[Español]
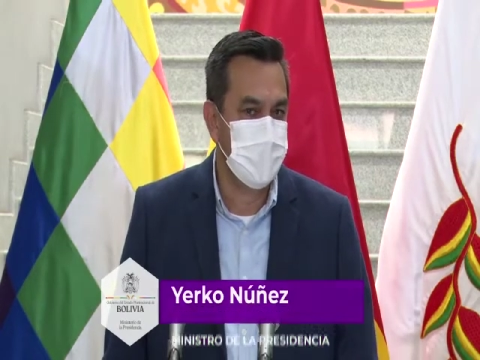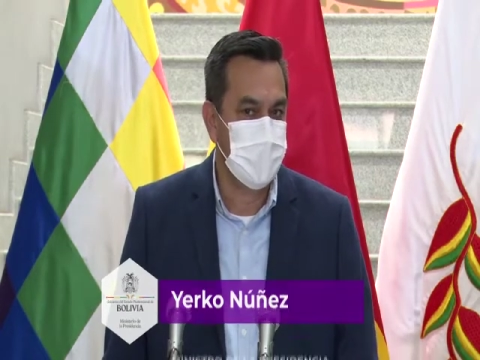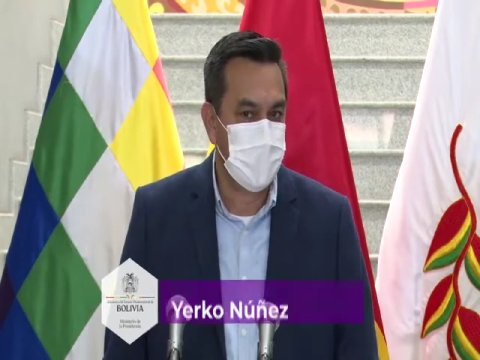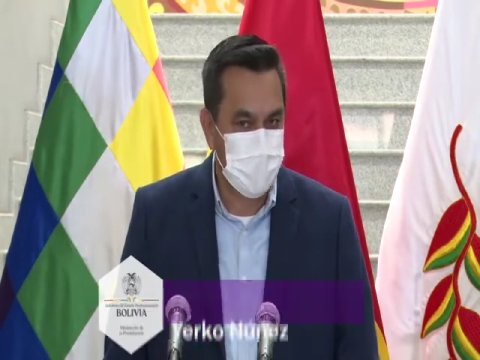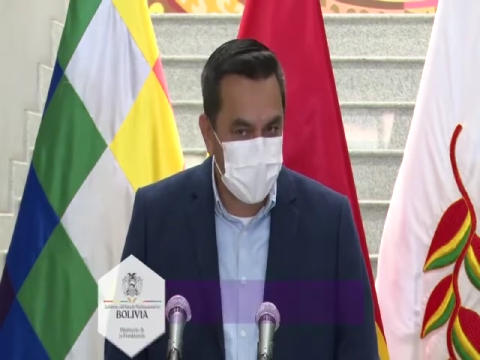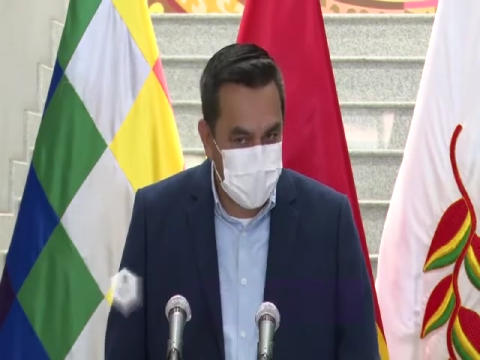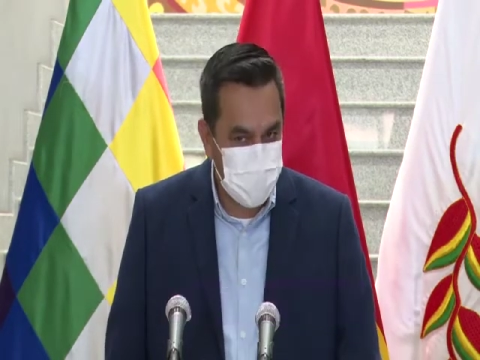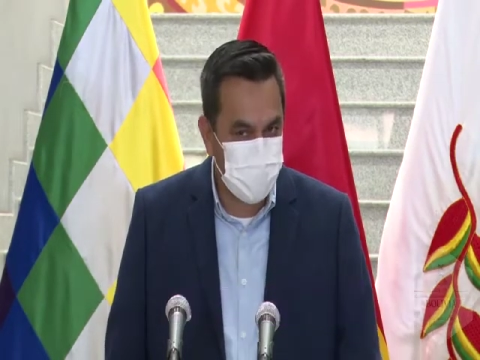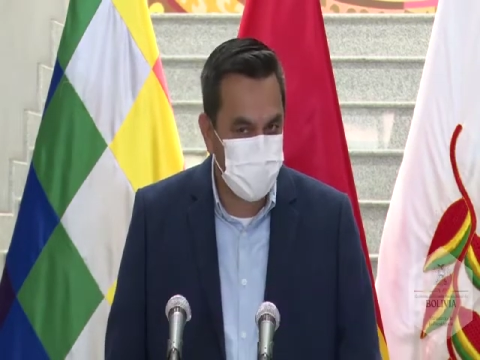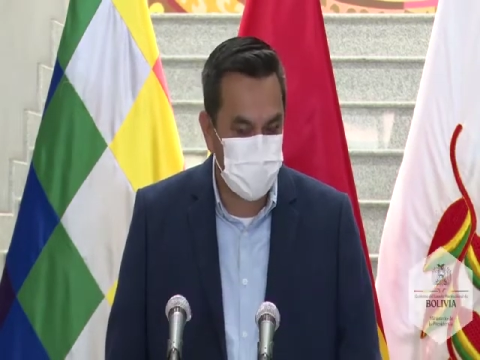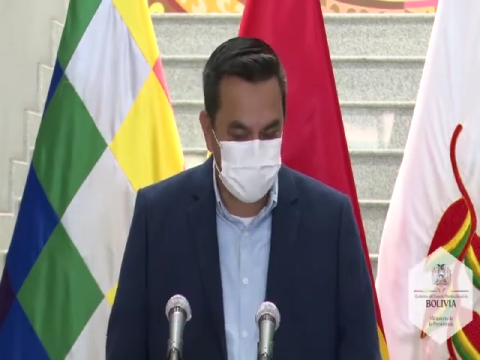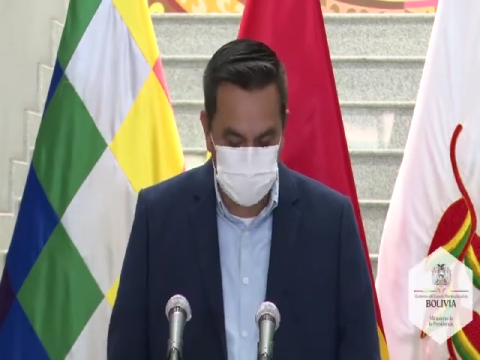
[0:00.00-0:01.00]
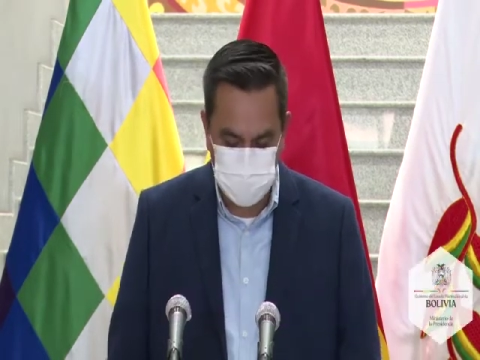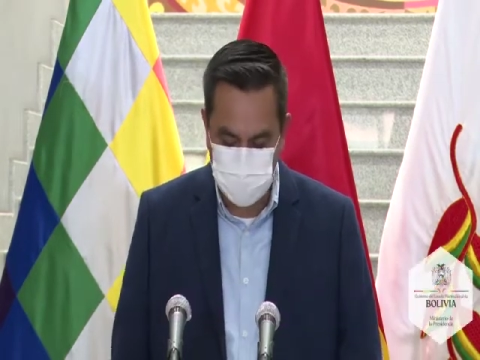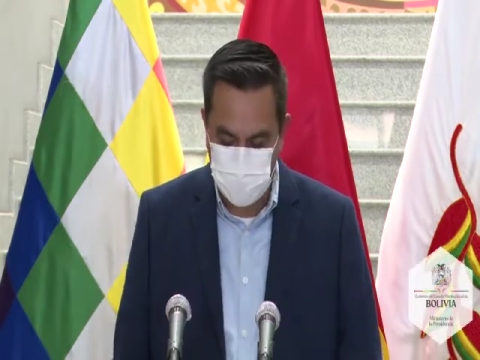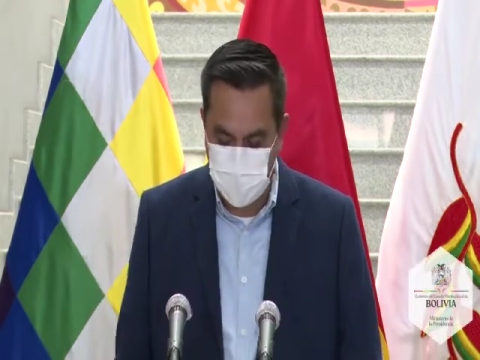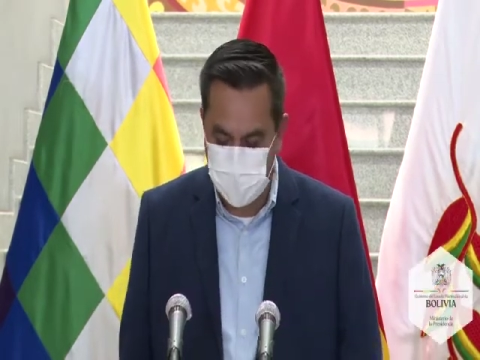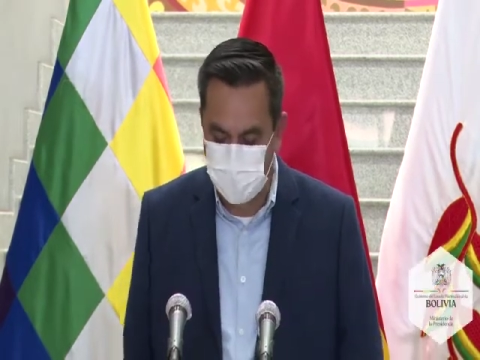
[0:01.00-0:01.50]
y le pedimos
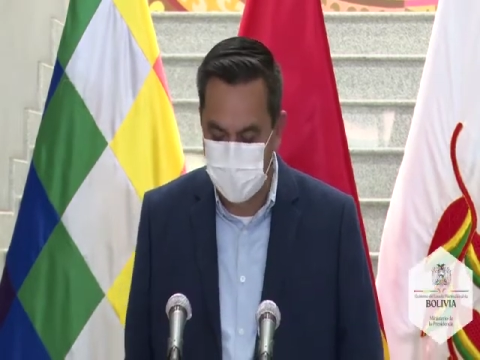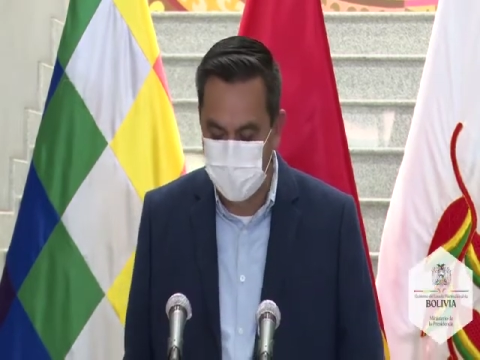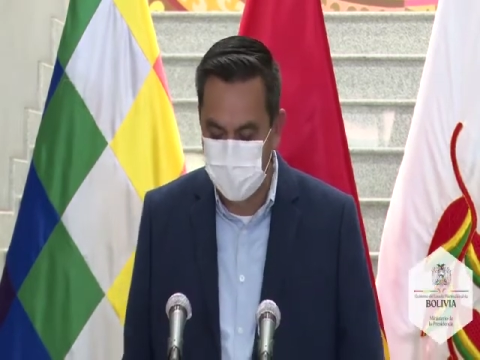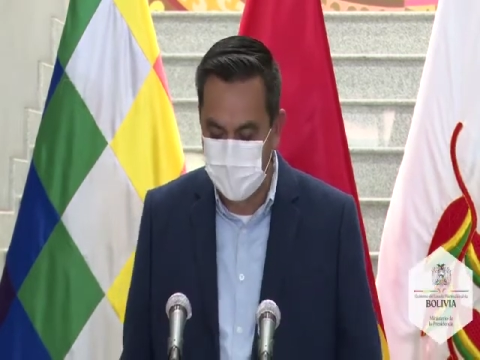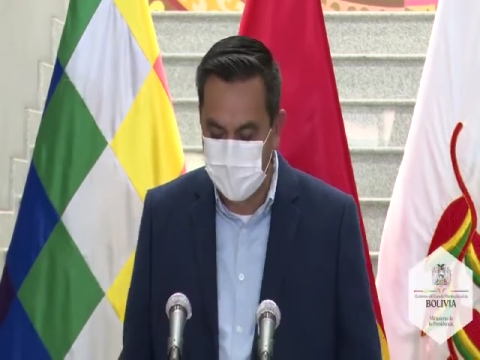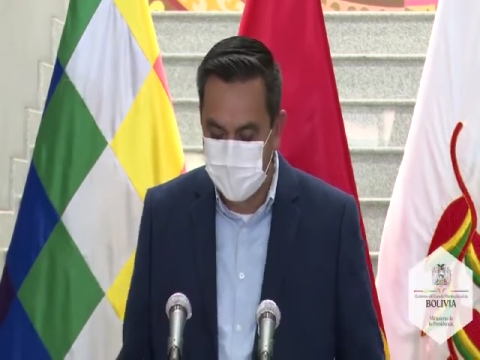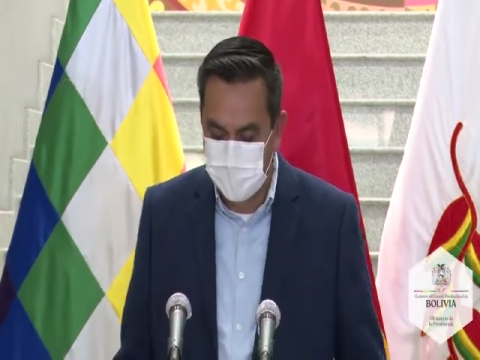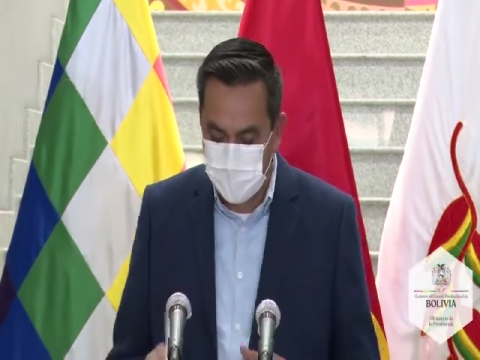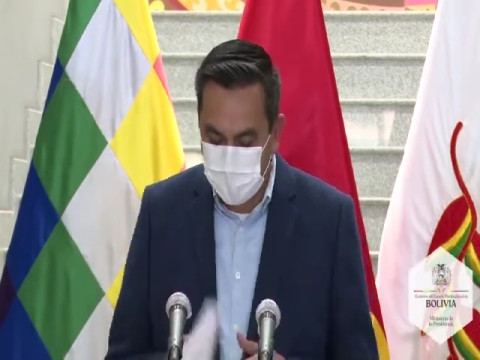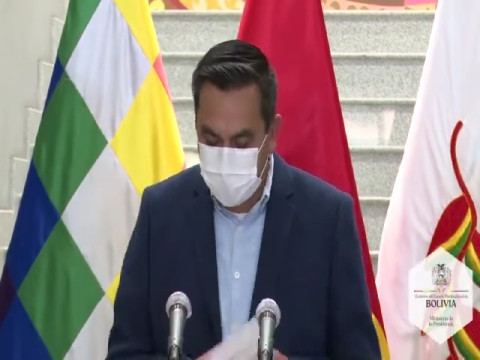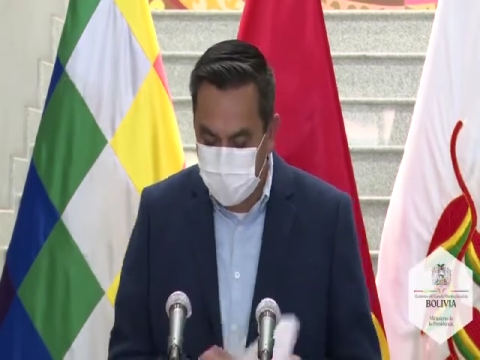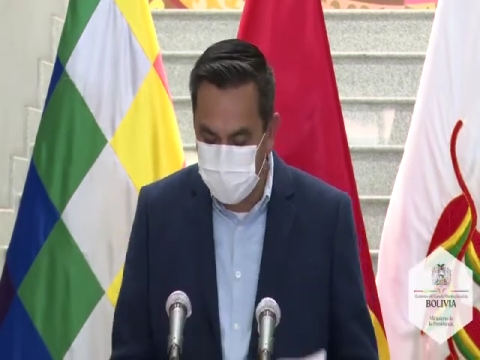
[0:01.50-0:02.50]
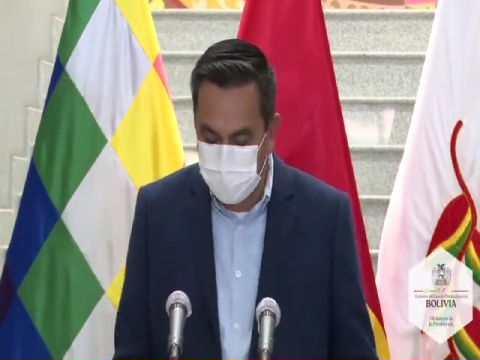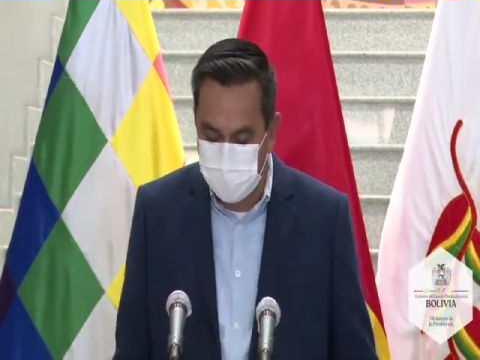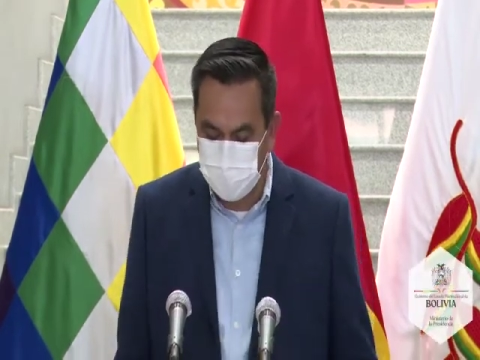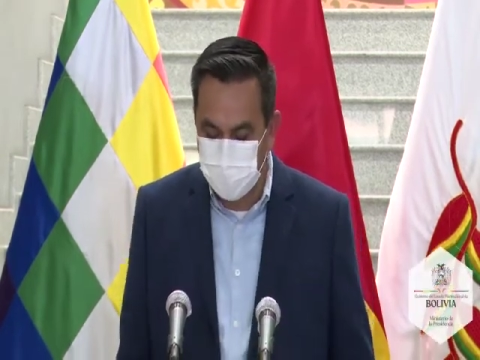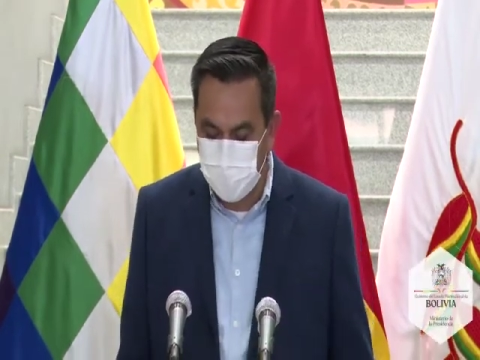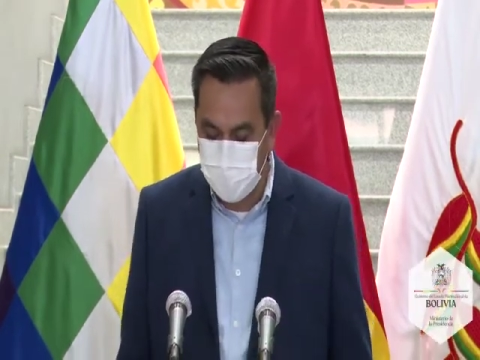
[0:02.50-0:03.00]
al órgano
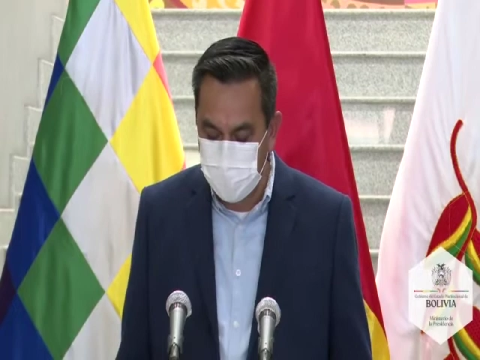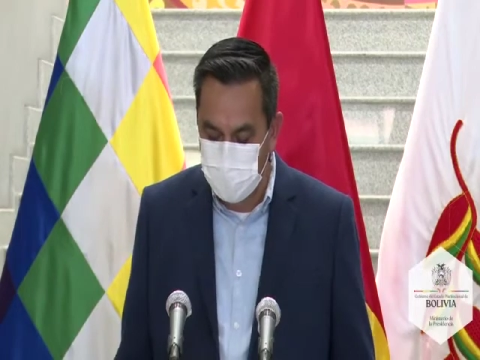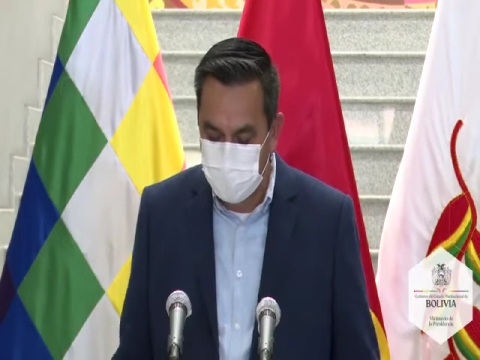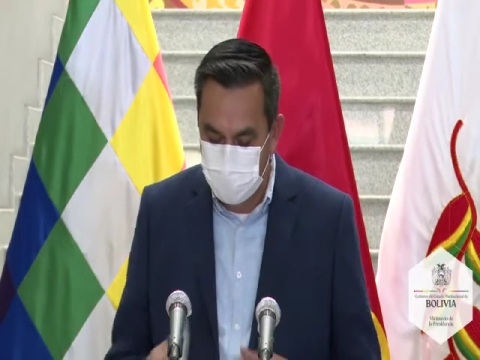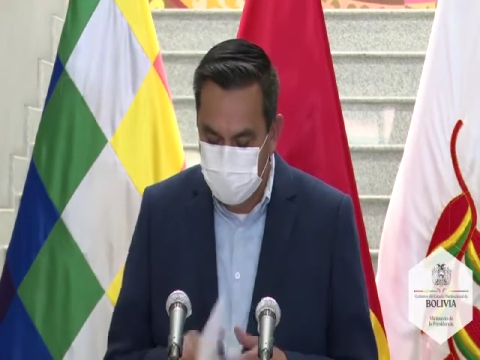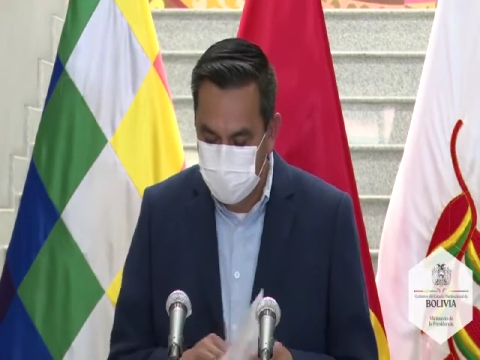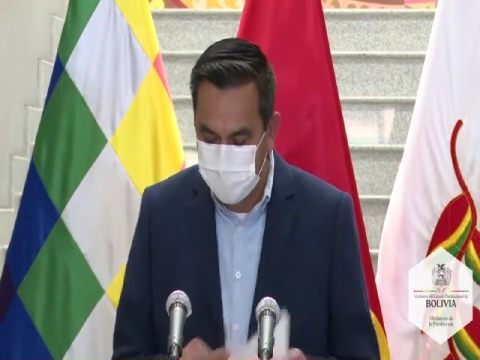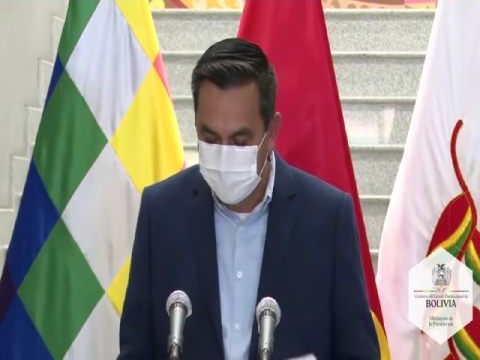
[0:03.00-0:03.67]
electoral